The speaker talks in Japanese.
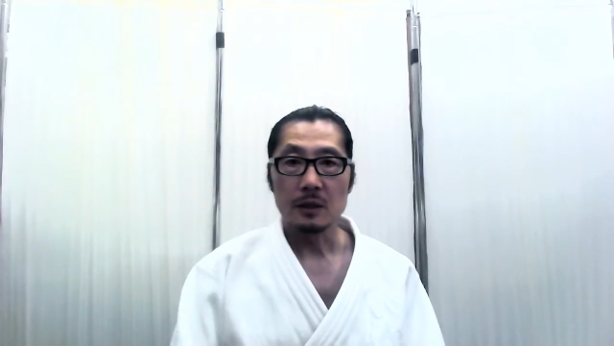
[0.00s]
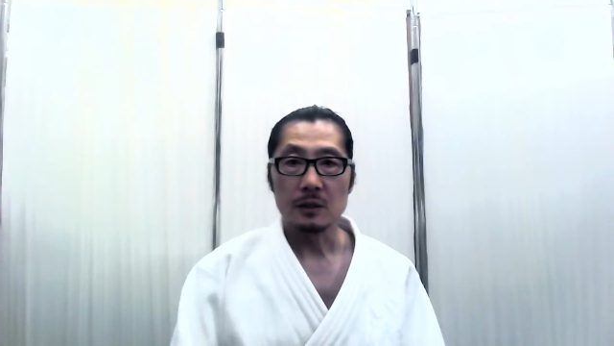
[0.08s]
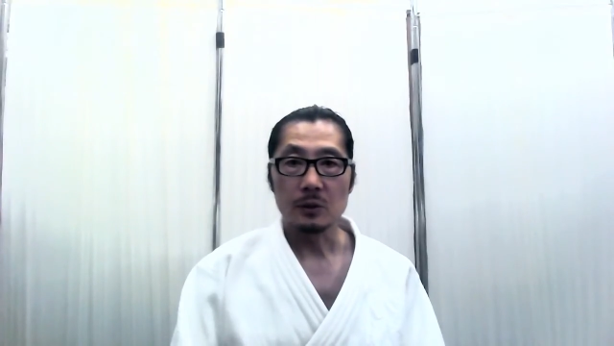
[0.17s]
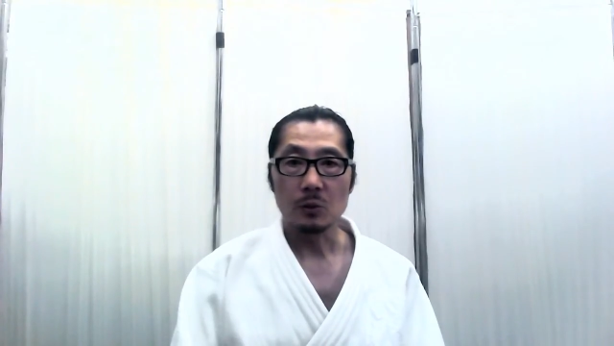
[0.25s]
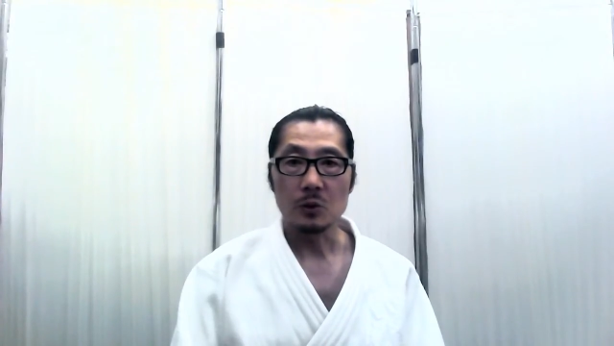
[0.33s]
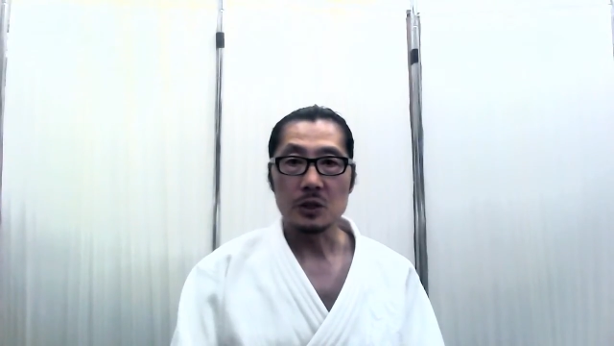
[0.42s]

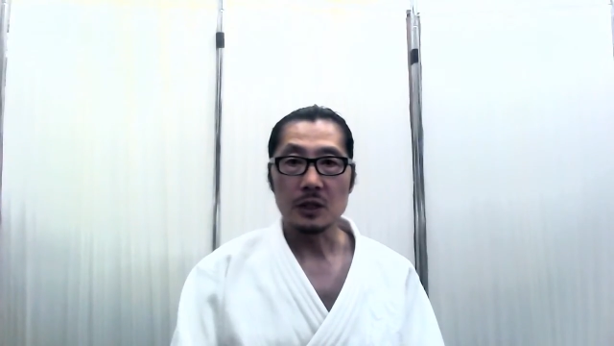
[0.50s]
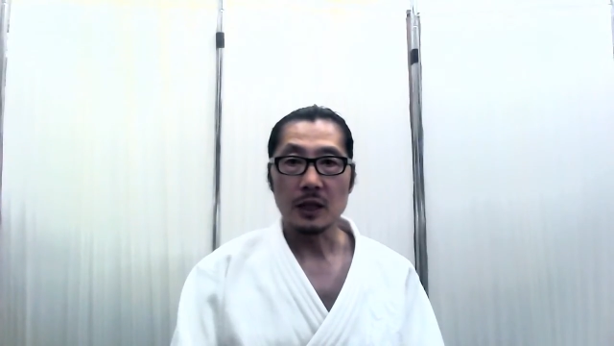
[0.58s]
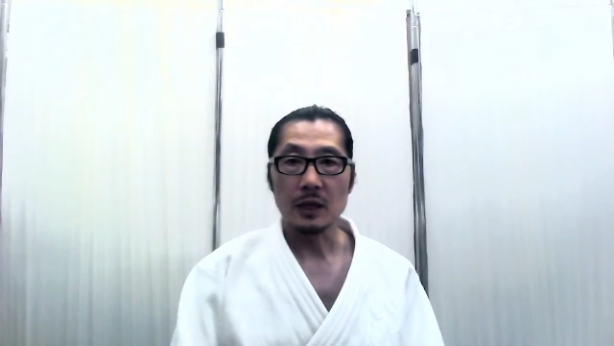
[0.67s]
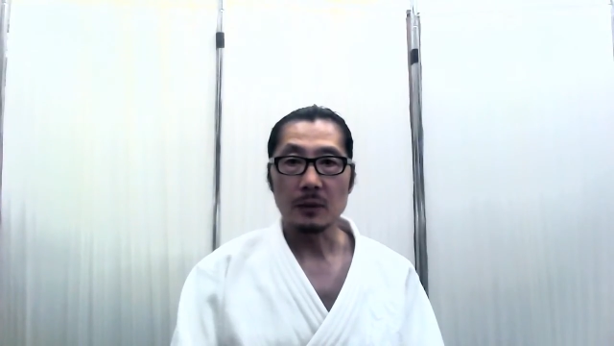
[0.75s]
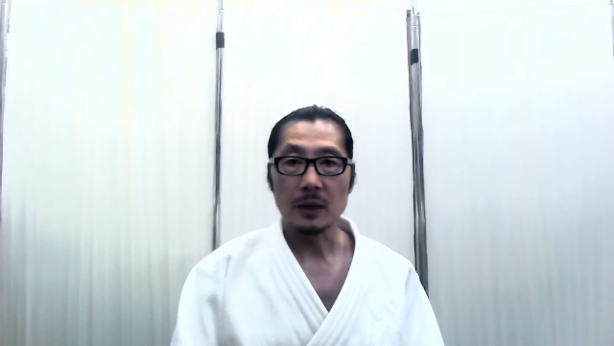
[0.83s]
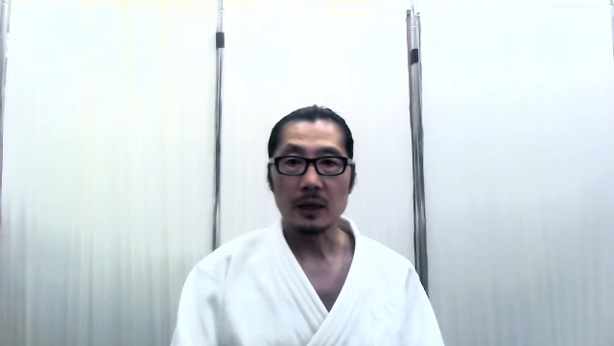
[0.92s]
その違
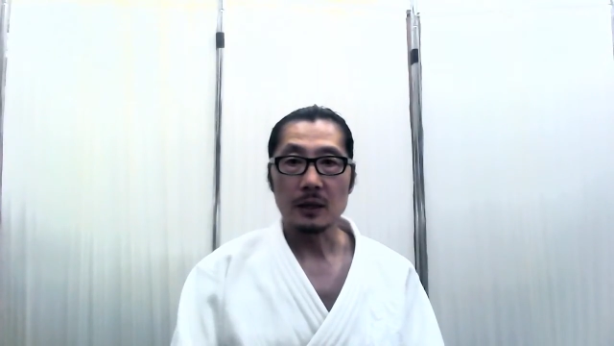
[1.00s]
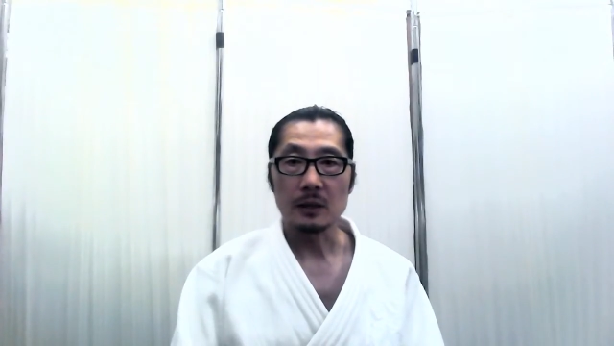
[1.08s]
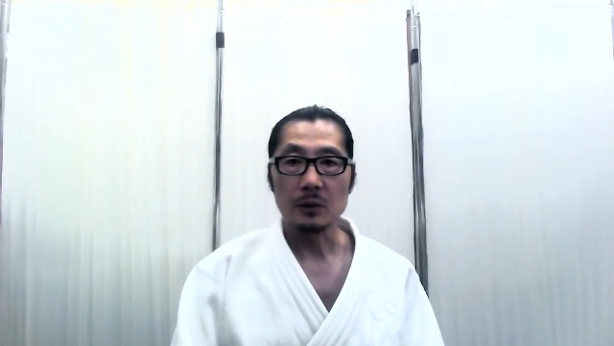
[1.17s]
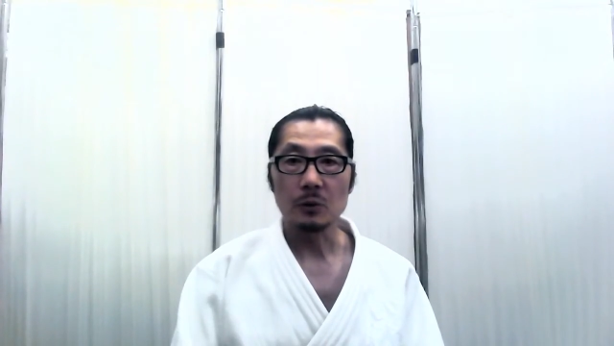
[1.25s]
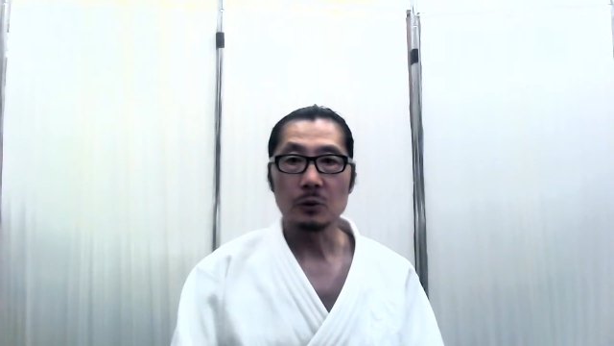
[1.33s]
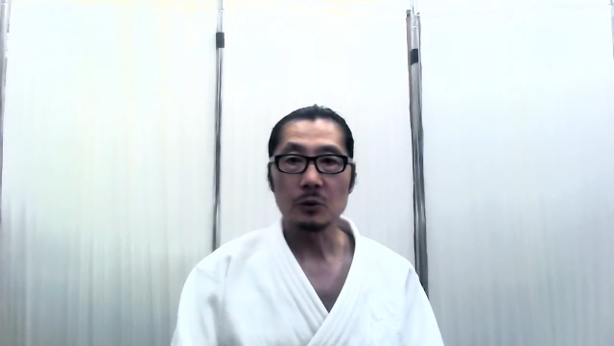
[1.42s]
いは
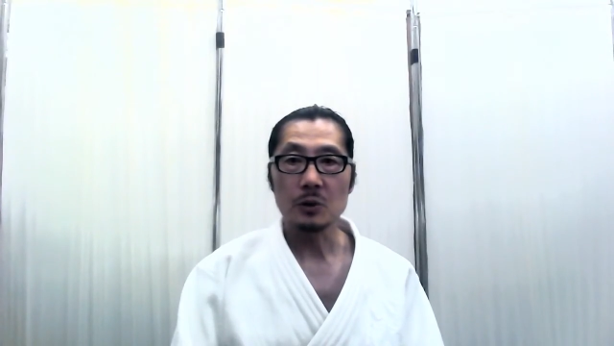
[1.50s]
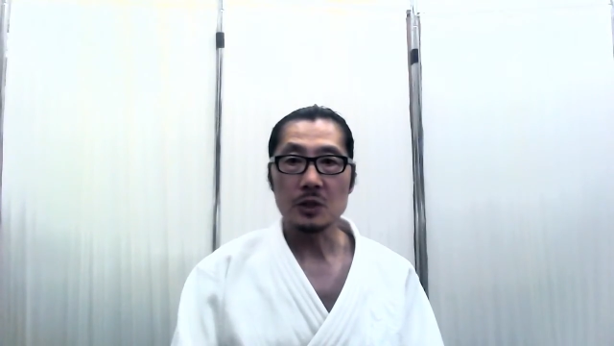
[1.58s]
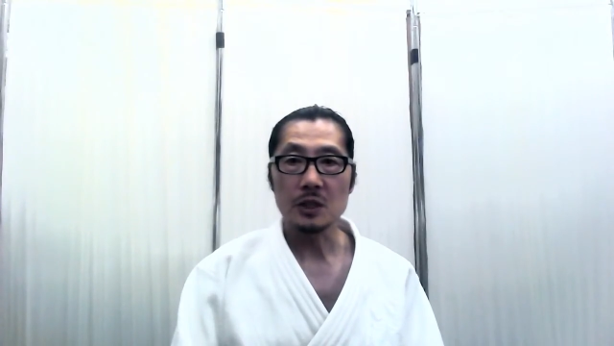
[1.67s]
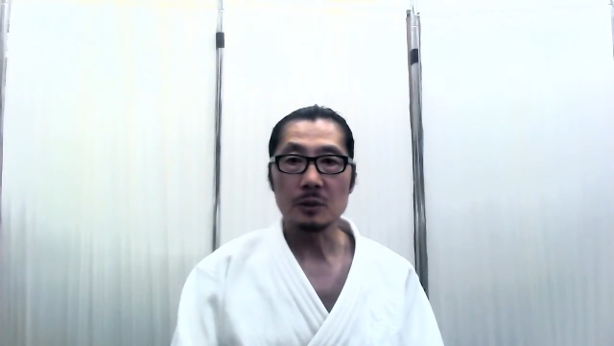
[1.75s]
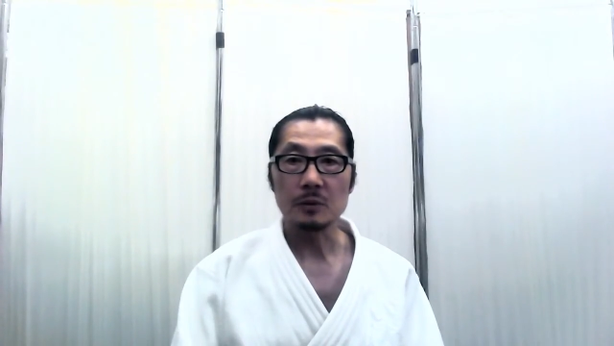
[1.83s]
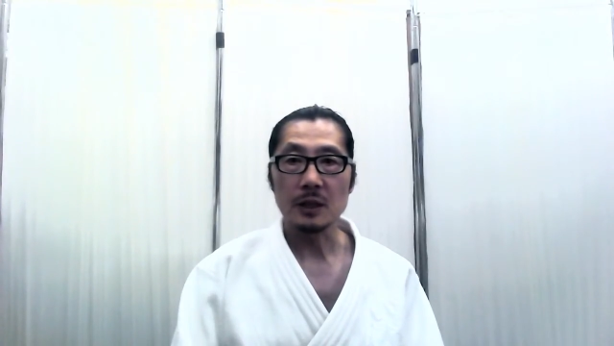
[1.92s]
日本の
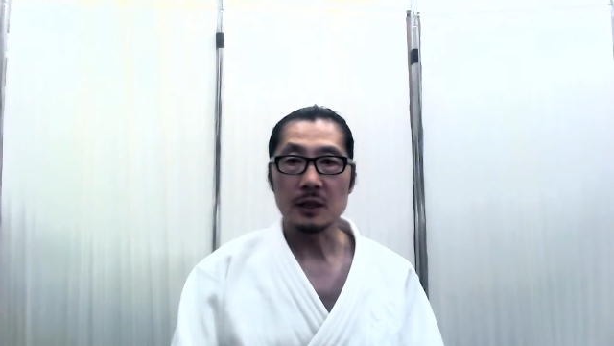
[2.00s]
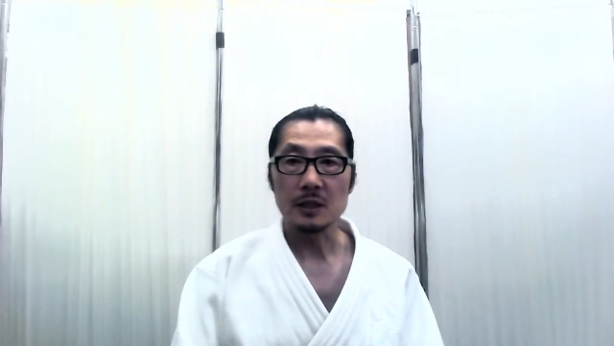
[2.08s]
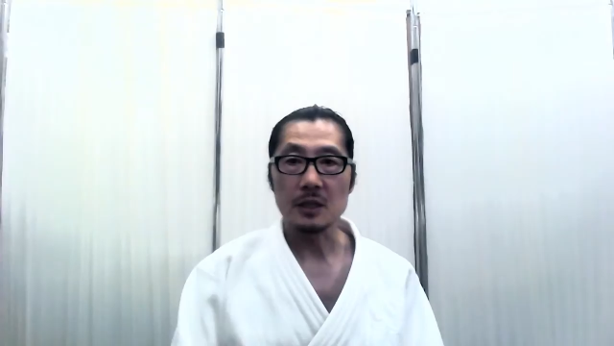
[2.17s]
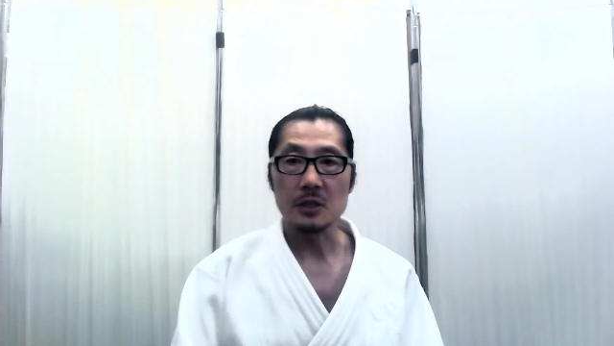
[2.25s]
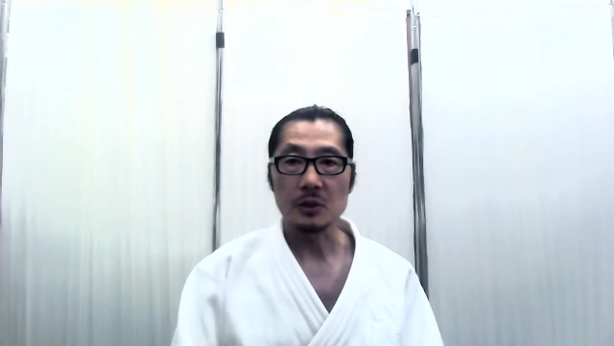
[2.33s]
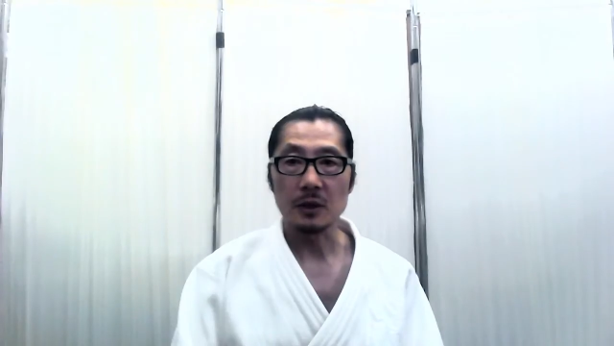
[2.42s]
チームや
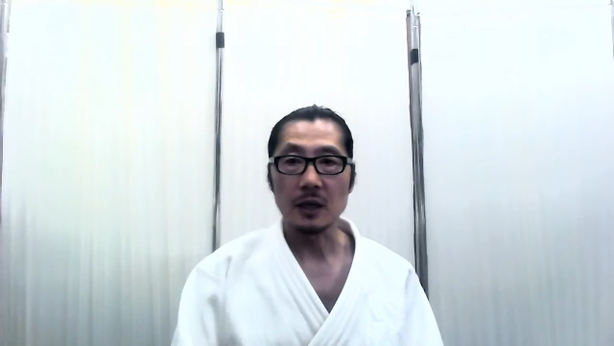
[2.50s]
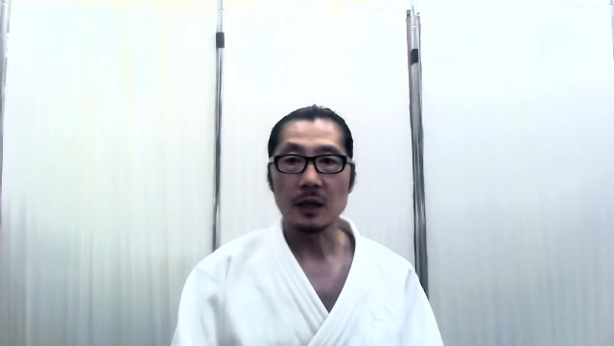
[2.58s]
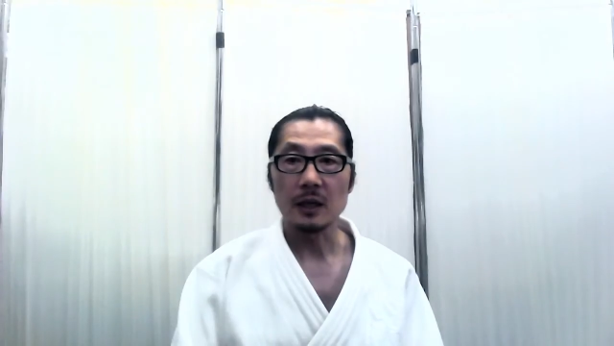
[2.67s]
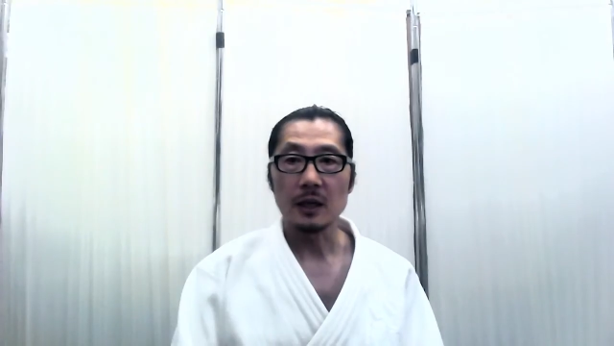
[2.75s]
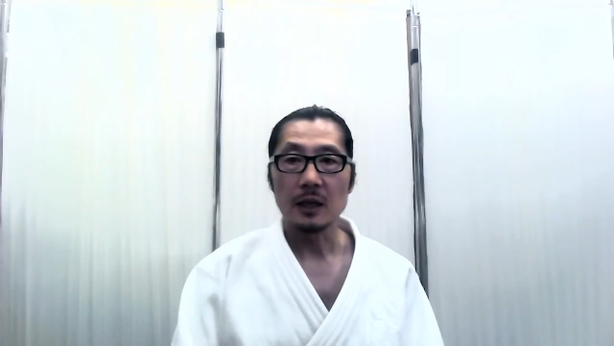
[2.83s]
選手が